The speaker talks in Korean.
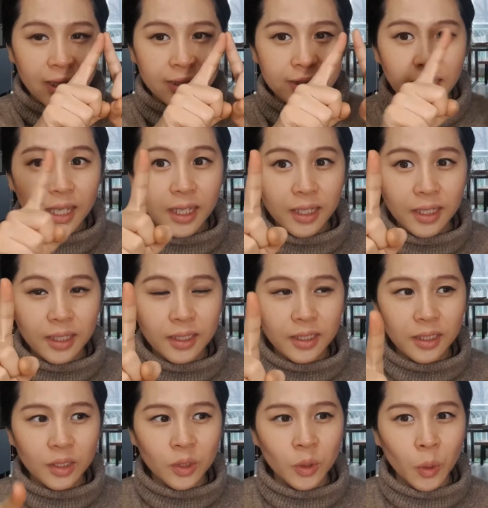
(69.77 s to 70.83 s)
책
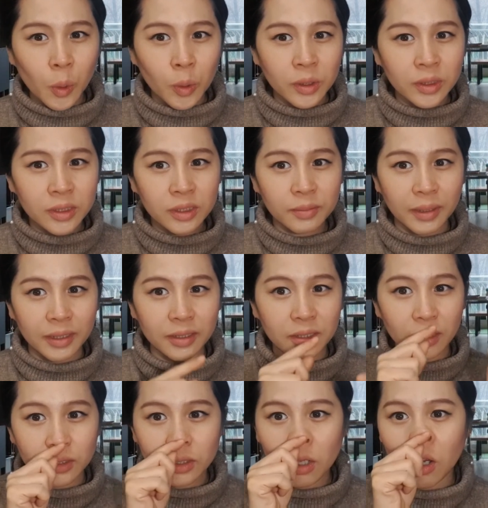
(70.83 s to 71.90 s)
로그를
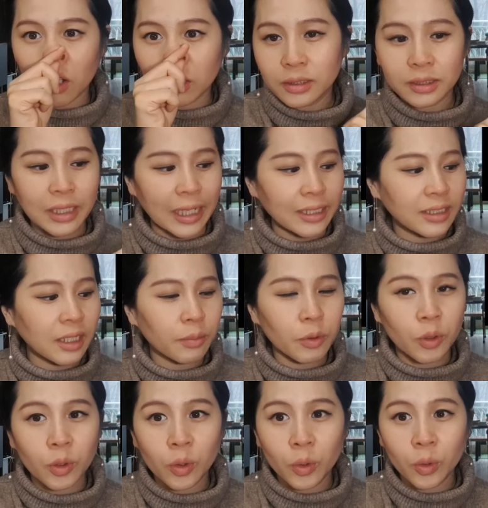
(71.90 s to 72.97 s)
만들어서
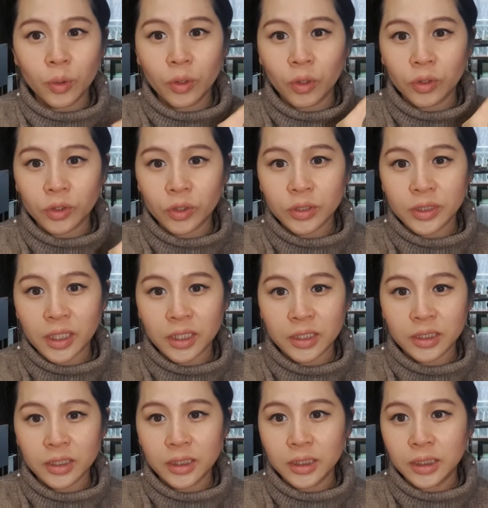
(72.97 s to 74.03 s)
날짜별로 어떤
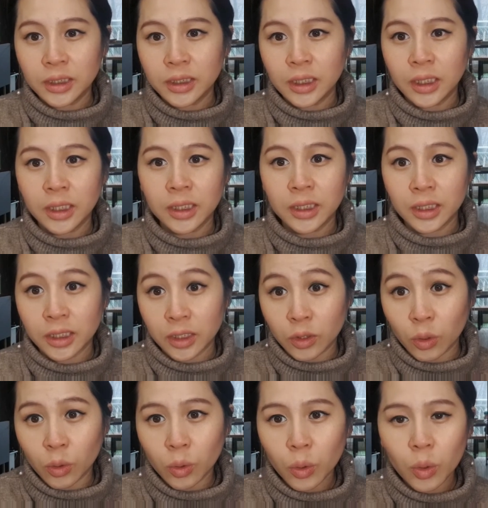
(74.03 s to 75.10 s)
책을
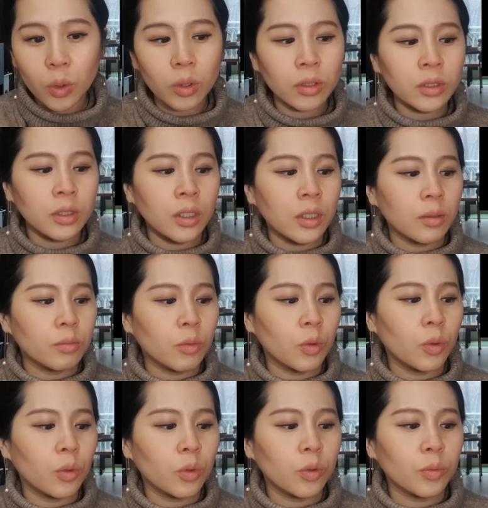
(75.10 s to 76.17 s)
읽었고
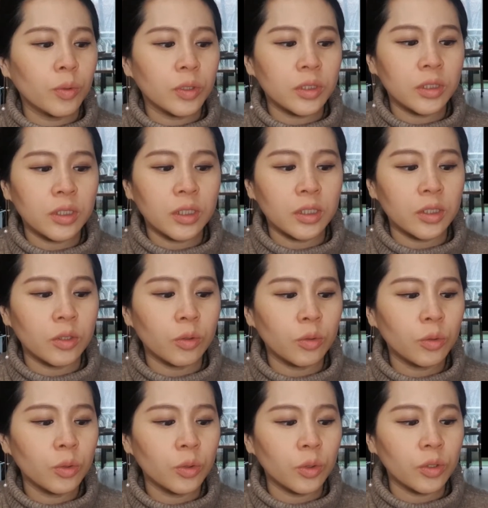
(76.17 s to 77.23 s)
뭐 며칠을
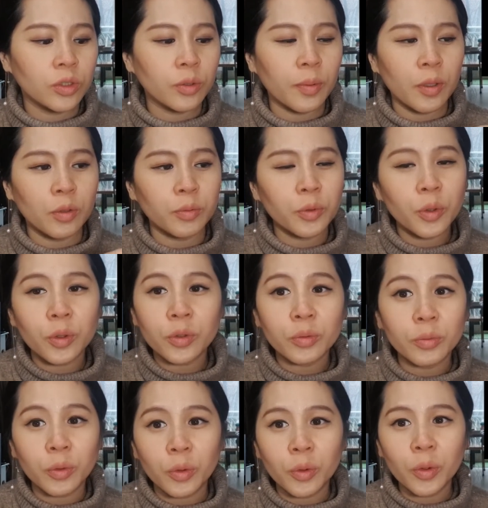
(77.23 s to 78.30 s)
읽었고 여기서 배운 표현은
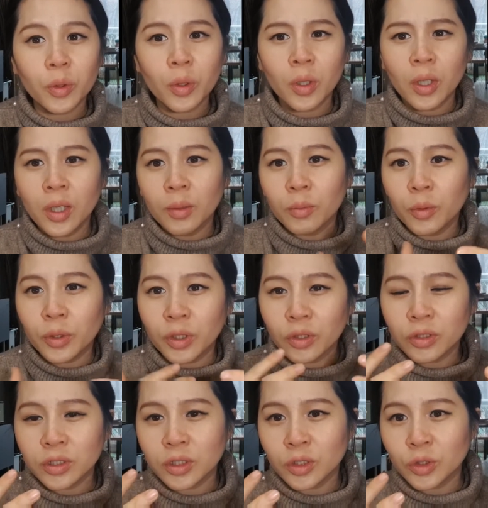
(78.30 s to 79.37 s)
뭐고 뭐
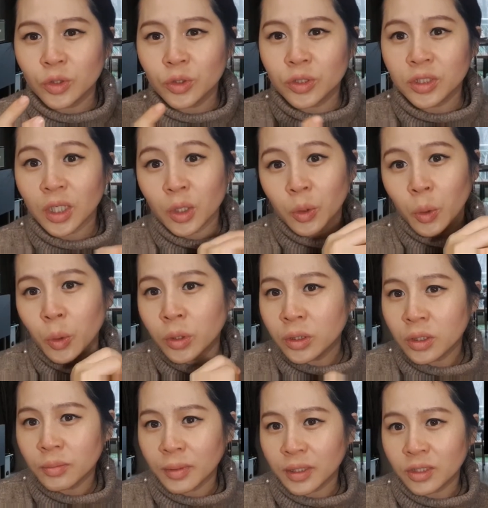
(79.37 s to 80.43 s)
이런 식으로 책
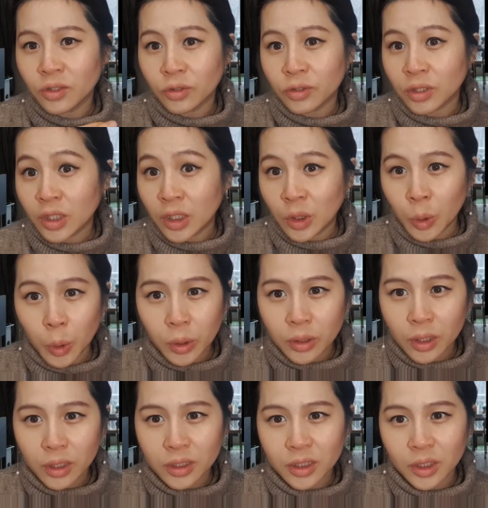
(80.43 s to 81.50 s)
로그를 만들어서 기록을
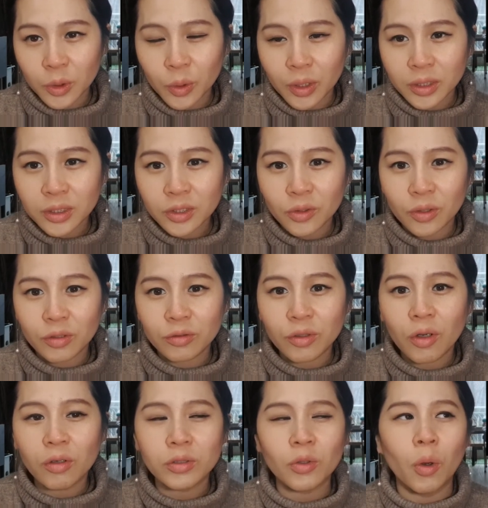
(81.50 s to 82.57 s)
하시기도 하시더라고요
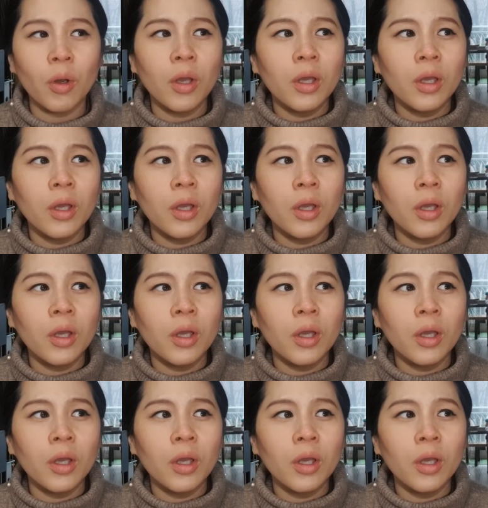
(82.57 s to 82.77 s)
그래서